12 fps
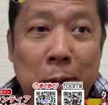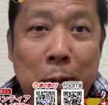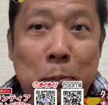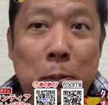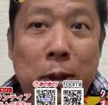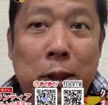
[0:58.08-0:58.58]

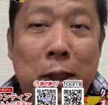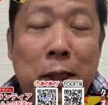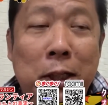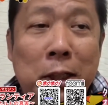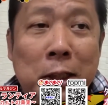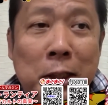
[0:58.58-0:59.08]
送ってき
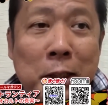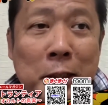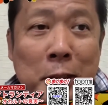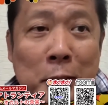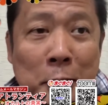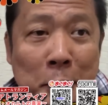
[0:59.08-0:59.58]
てください
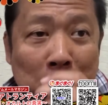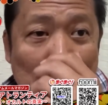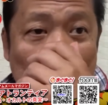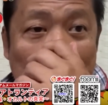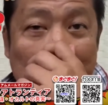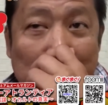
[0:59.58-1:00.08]
ました
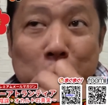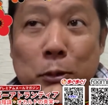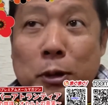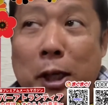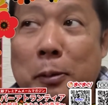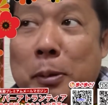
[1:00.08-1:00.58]
よ。またそ
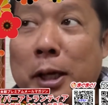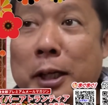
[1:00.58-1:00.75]
んな甘